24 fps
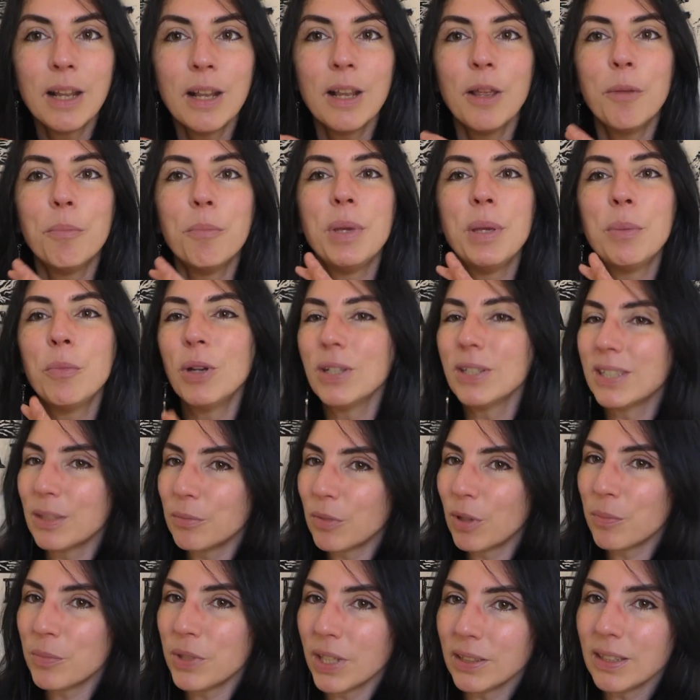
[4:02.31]
Mais moi ça
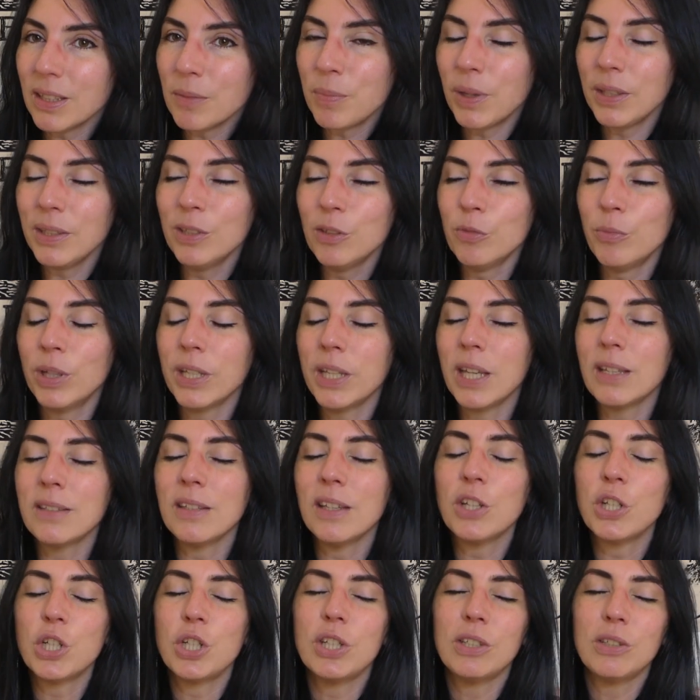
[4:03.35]
m'a bien dépanné au
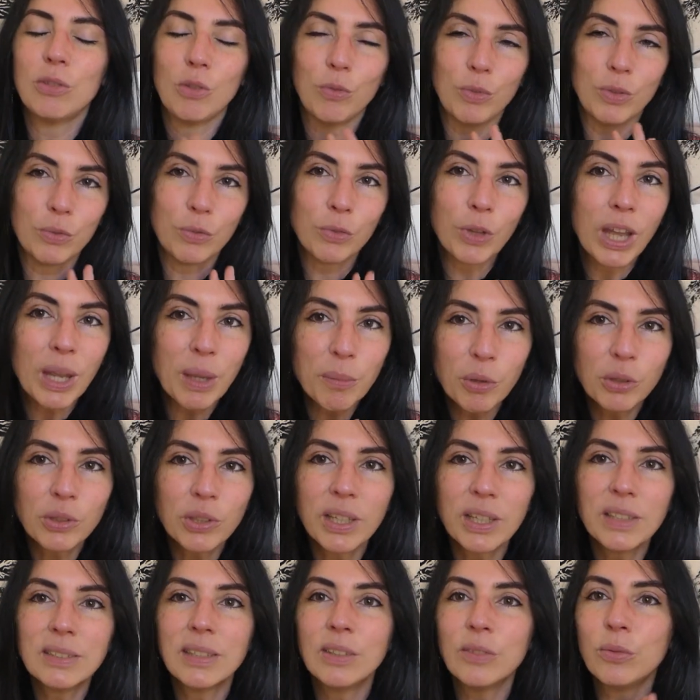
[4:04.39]
magasin, je le trouvais vraiment
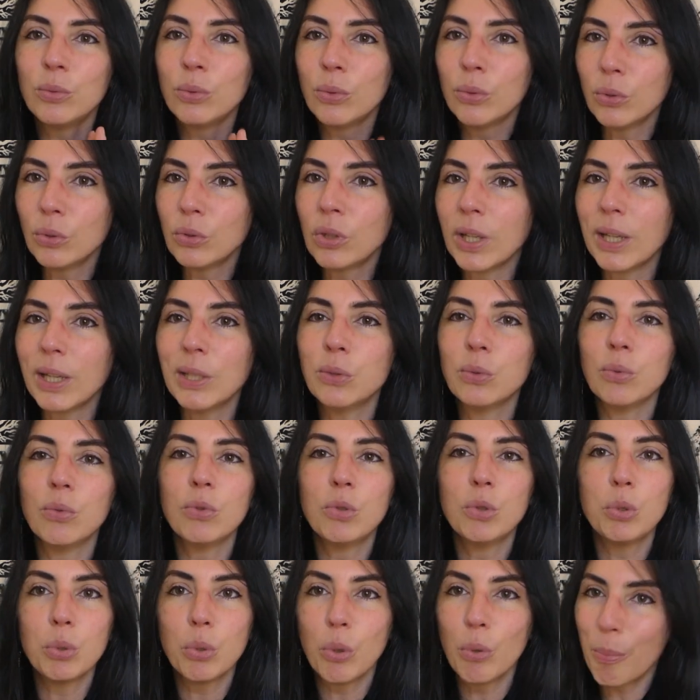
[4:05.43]
très savoureux, très
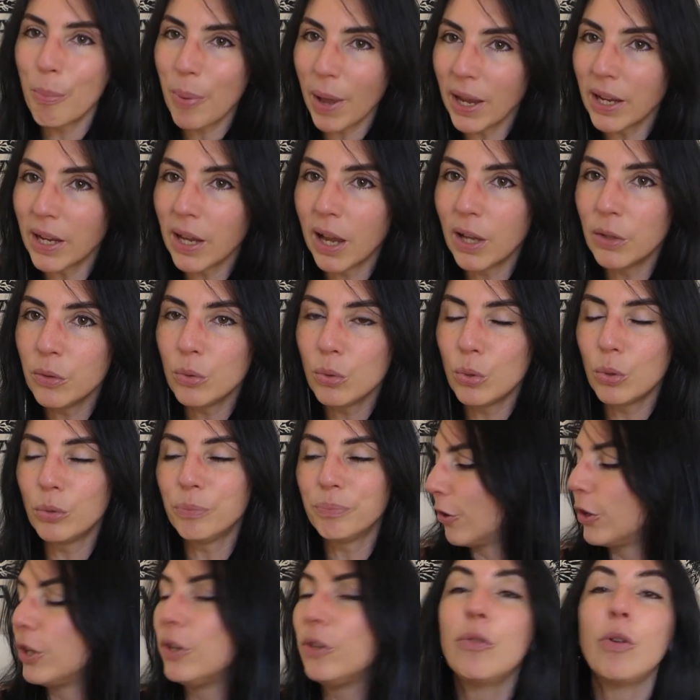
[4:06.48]
onctueux, pas
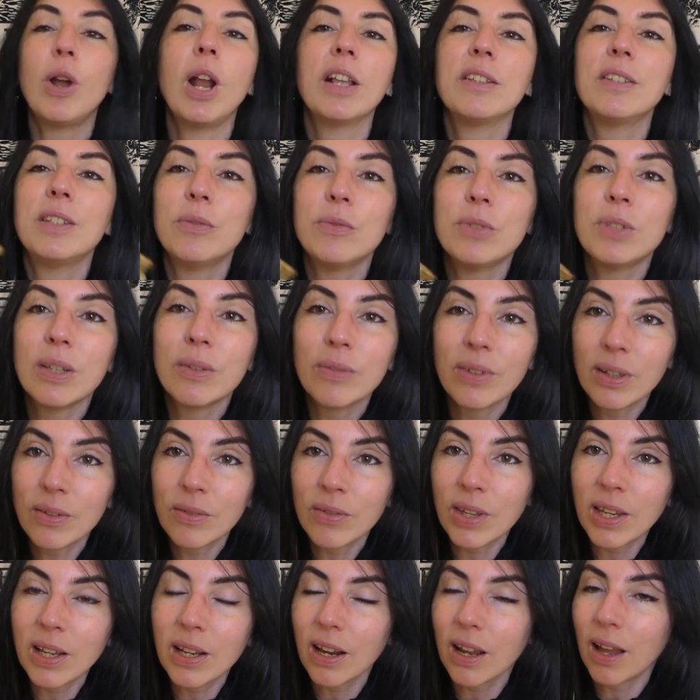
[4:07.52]
granuleux. Et voilà, si vous avez un
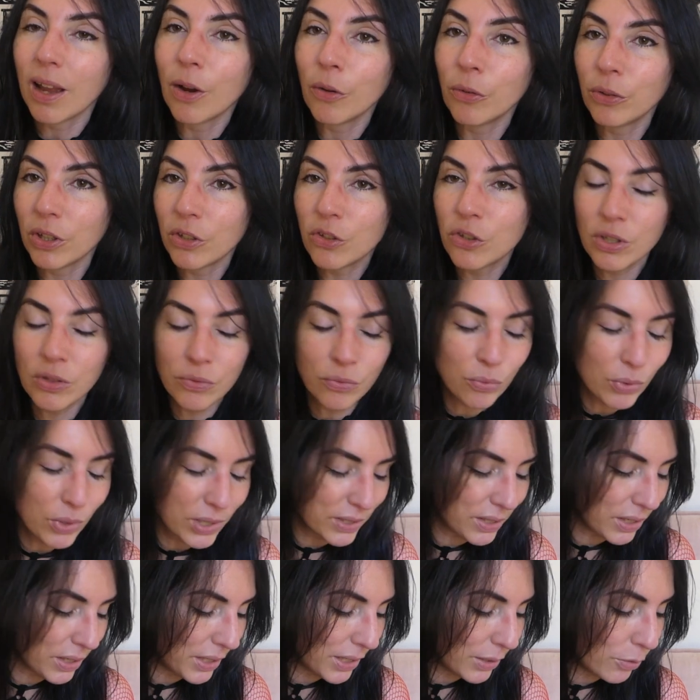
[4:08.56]
vide clair à côté de chez vous,
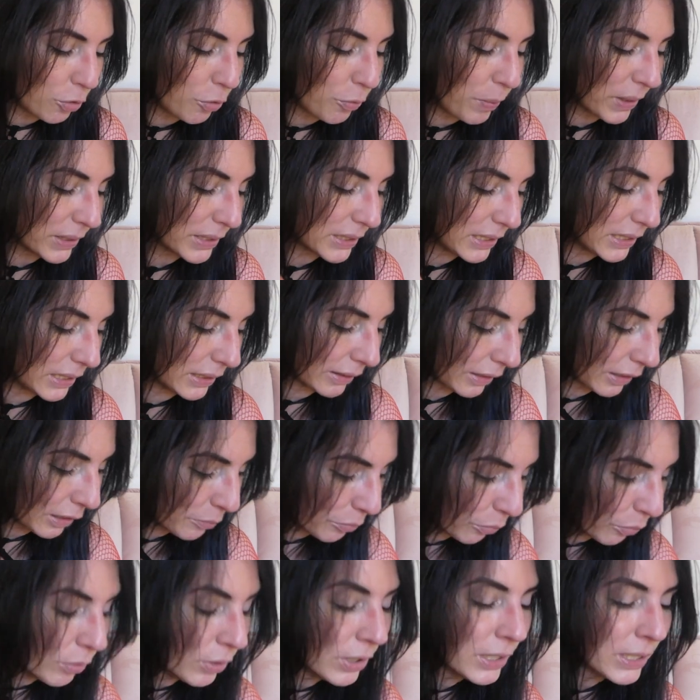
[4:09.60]
essayez-le parce qu'il est très
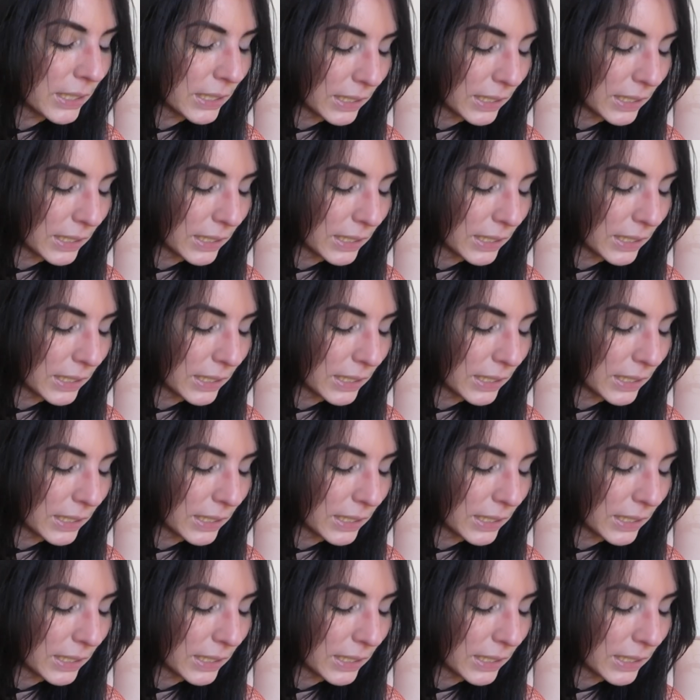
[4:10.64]
bon.